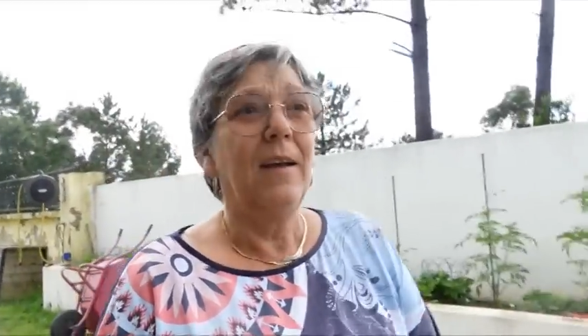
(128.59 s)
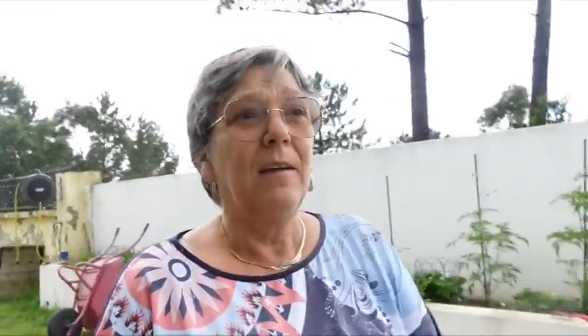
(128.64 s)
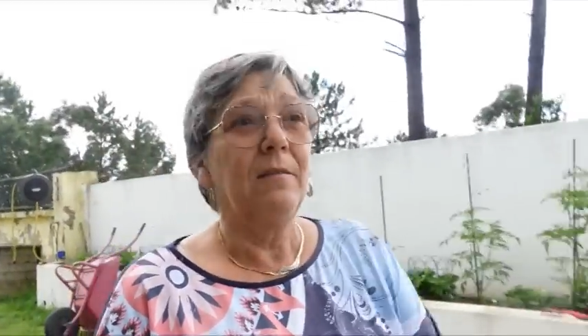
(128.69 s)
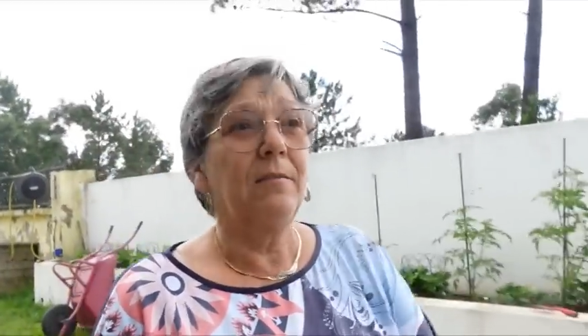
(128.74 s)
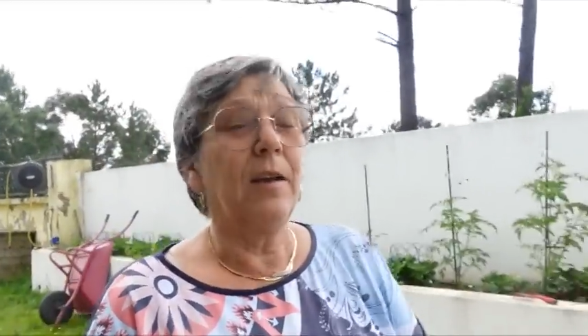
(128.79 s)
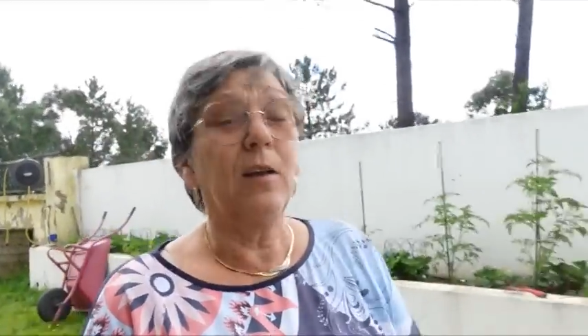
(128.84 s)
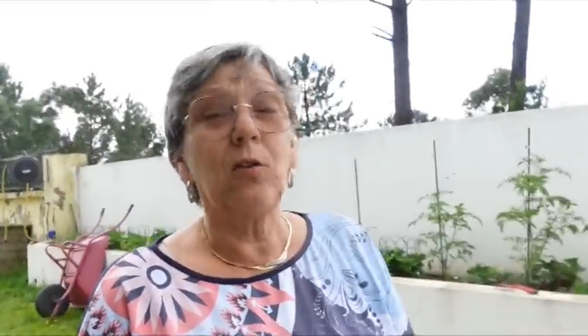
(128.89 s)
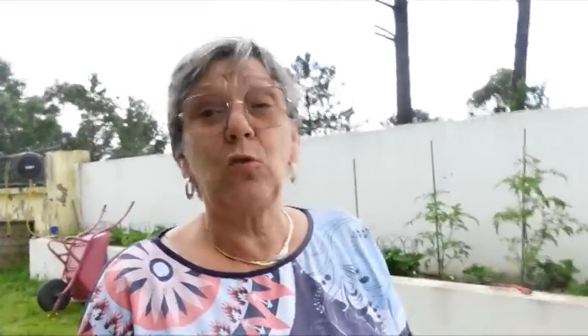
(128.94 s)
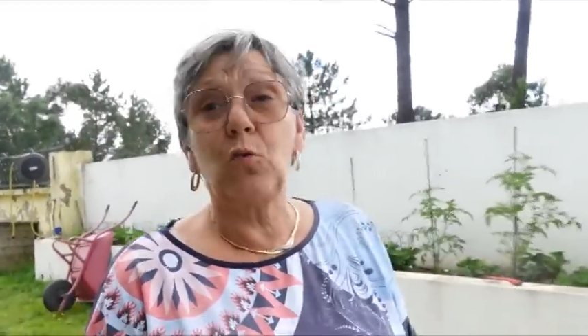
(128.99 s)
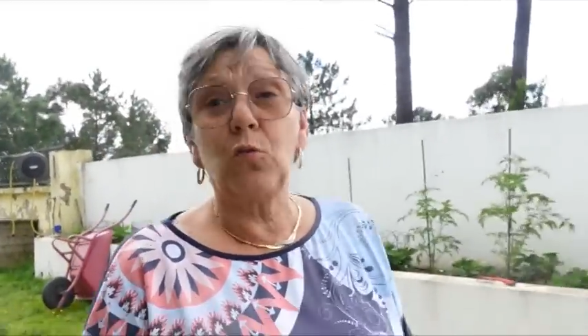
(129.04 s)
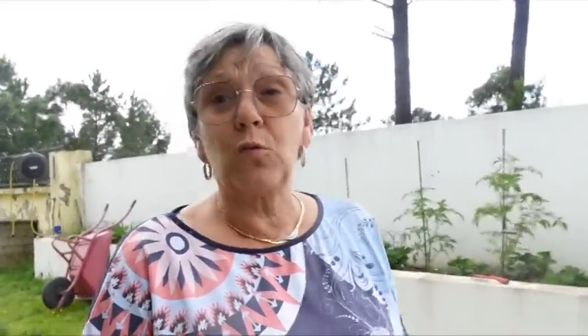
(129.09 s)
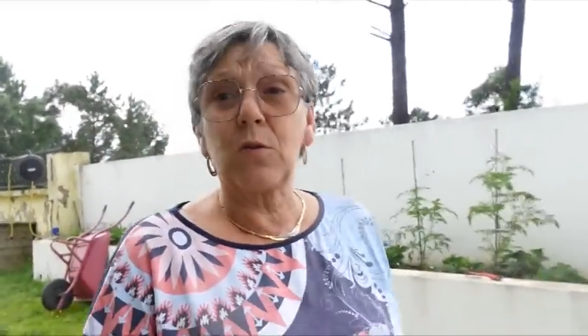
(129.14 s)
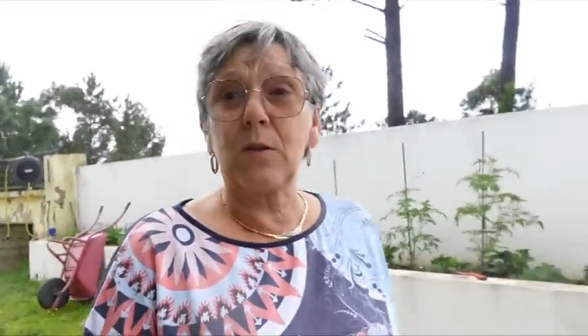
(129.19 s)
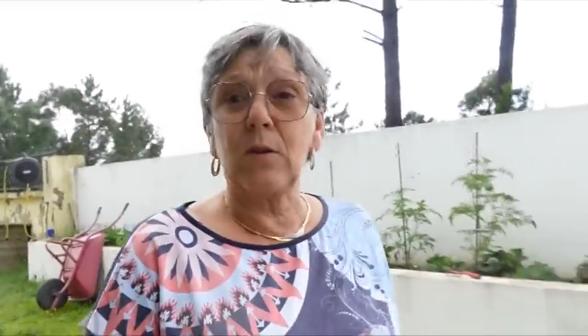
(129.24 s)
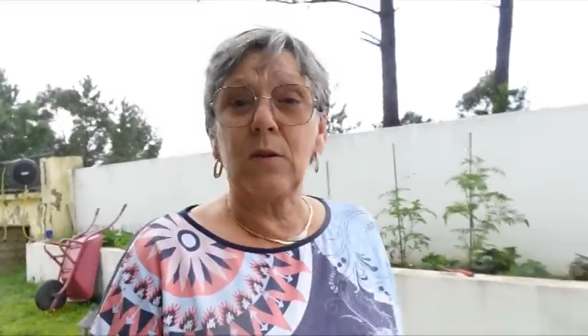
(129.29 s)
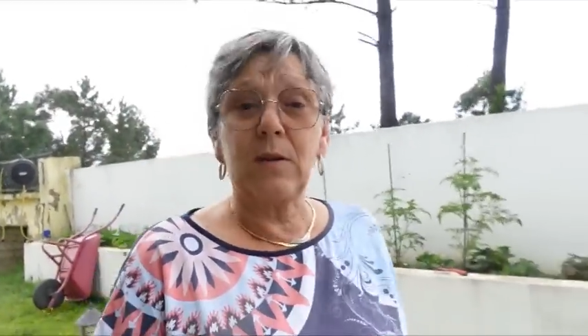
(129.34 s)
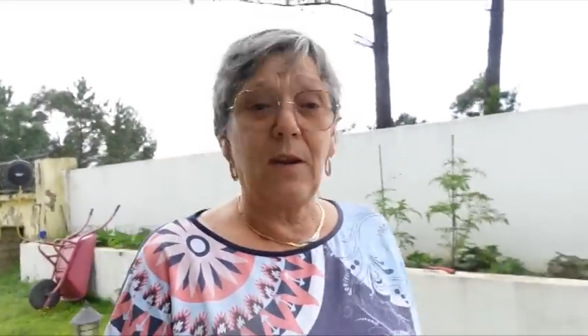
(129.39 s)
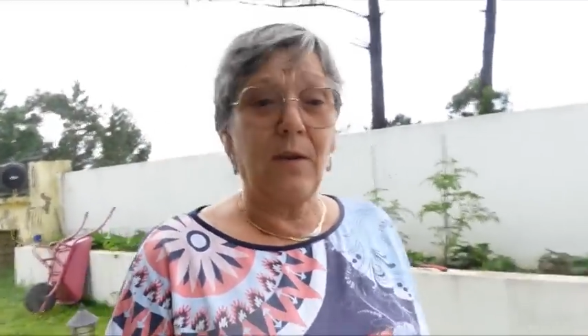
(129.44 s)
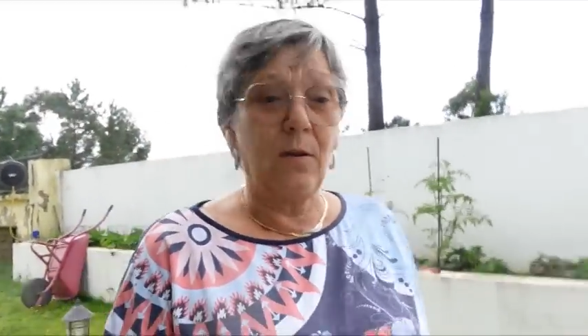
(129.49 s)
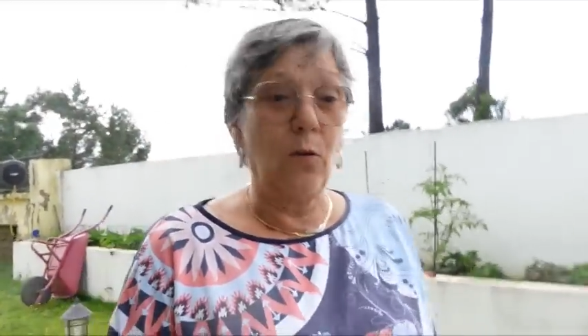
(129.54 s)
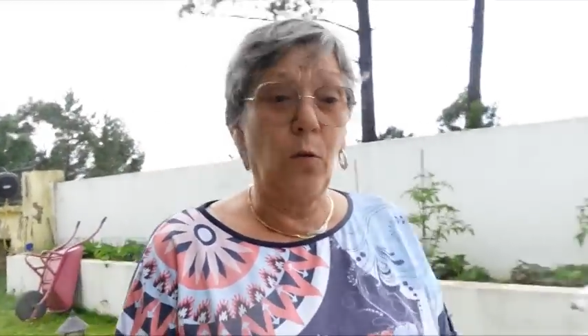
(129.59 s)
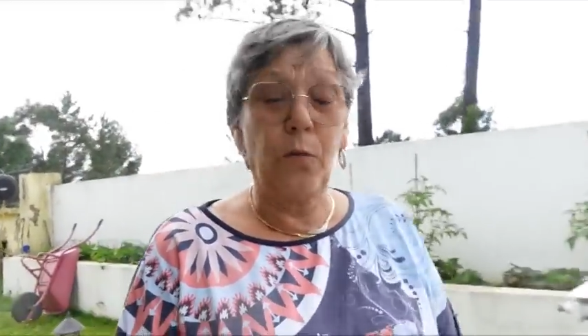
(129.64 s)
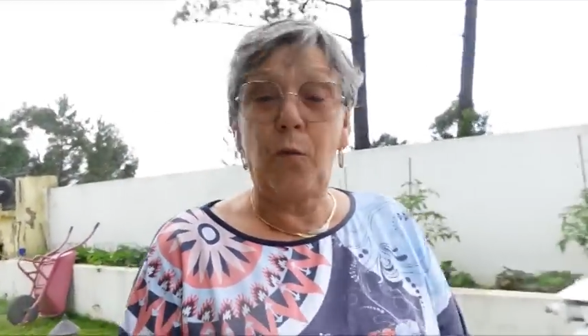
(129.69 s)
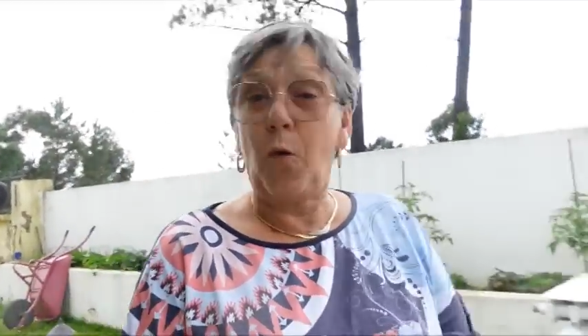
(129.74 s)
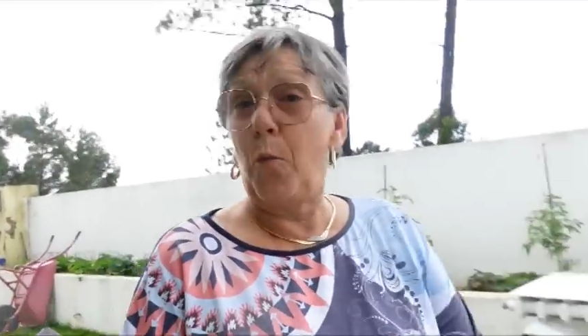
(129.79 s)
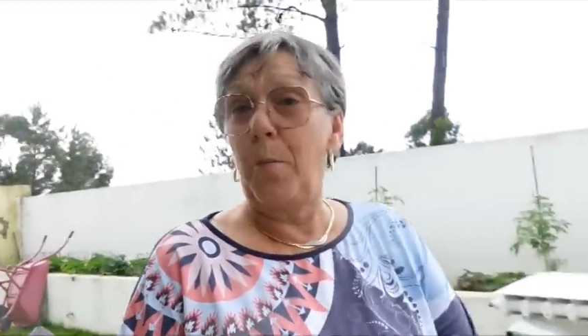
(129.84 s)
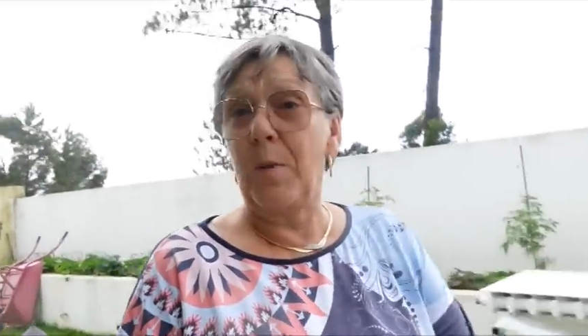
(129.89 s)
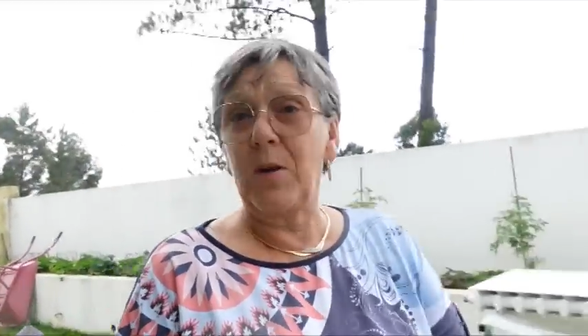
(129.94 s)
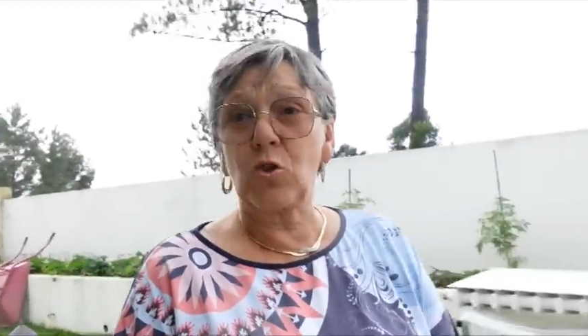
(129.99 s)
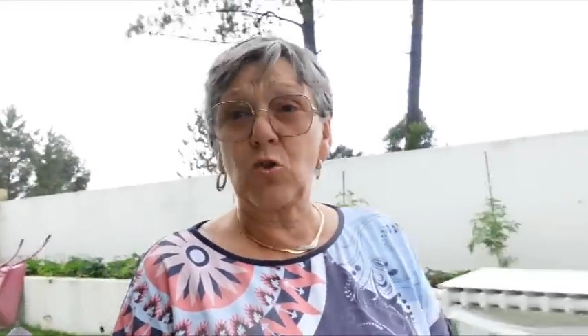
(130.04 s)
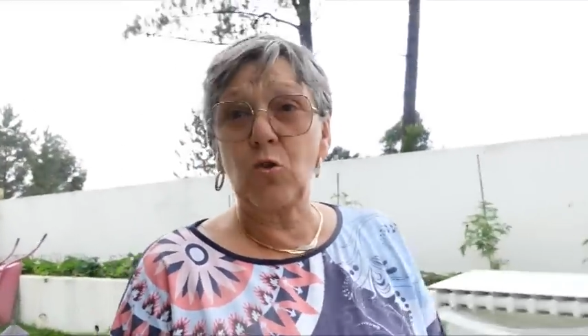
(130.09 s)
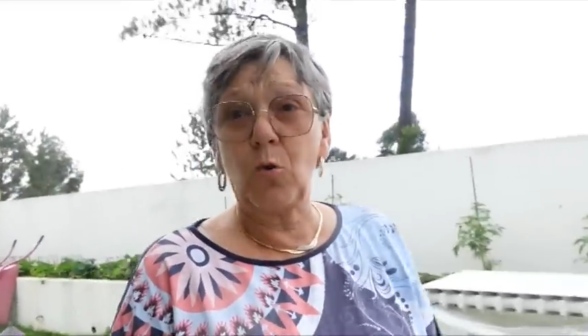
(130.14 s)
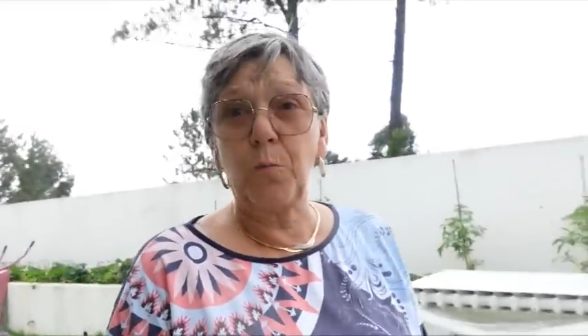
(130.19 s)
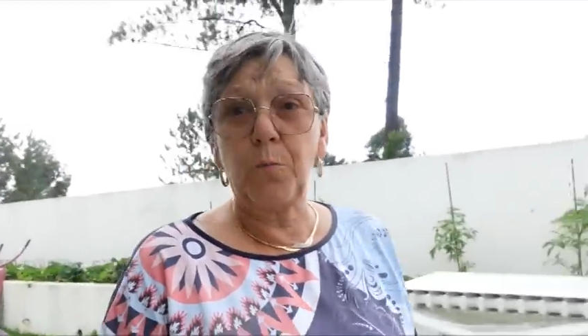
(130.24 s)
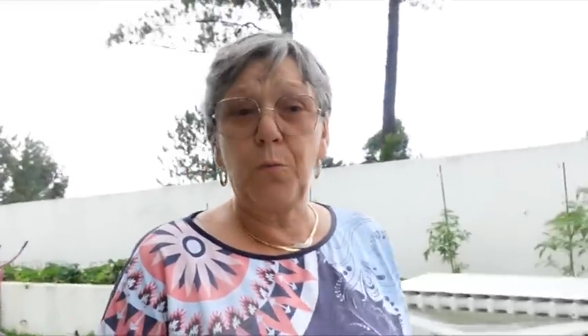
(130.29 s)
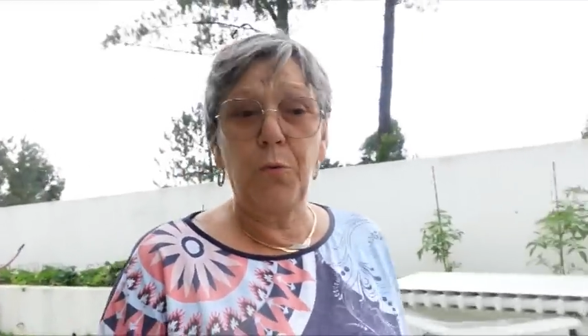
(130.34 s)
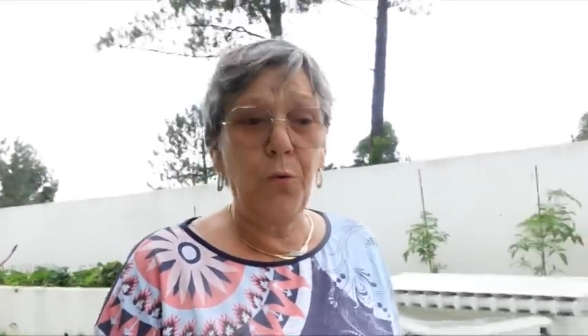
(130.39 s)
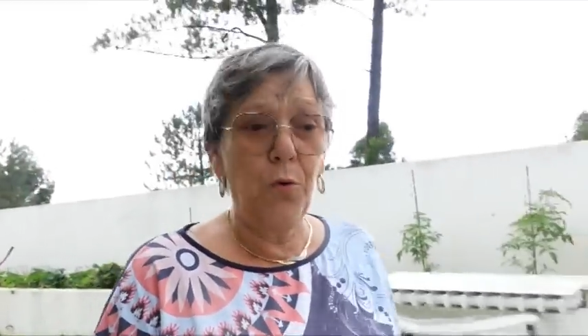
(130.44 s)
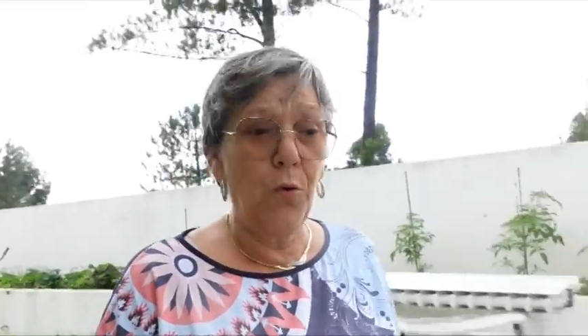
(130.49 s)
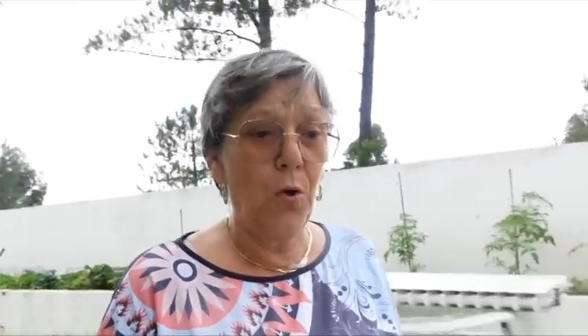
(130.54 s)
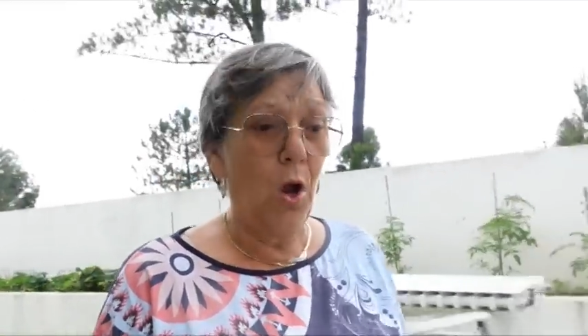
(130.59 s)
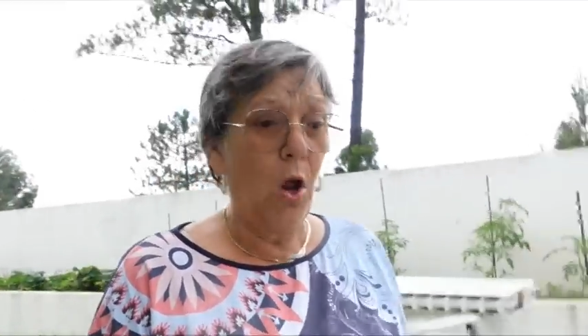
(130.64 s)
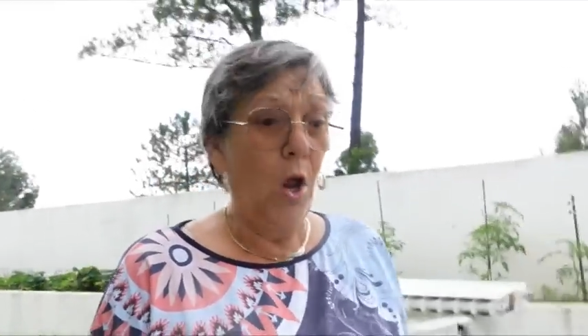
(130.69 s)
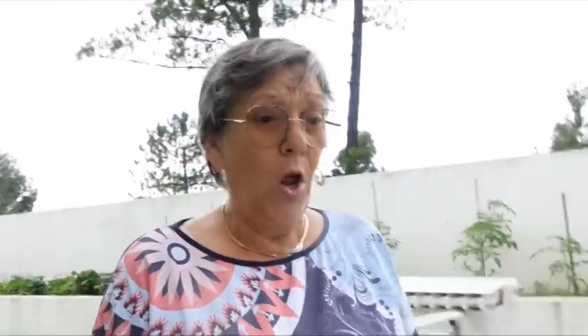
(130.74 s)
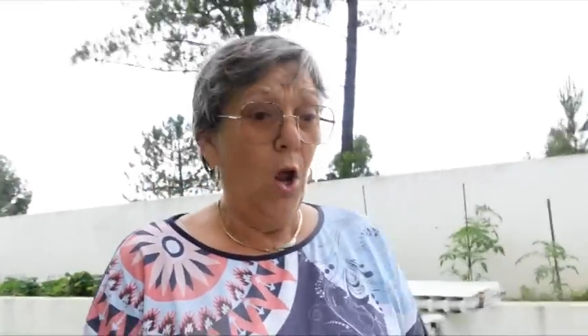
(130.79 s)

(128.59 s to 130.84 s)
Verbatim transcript: enfin tout, le fromage non plus.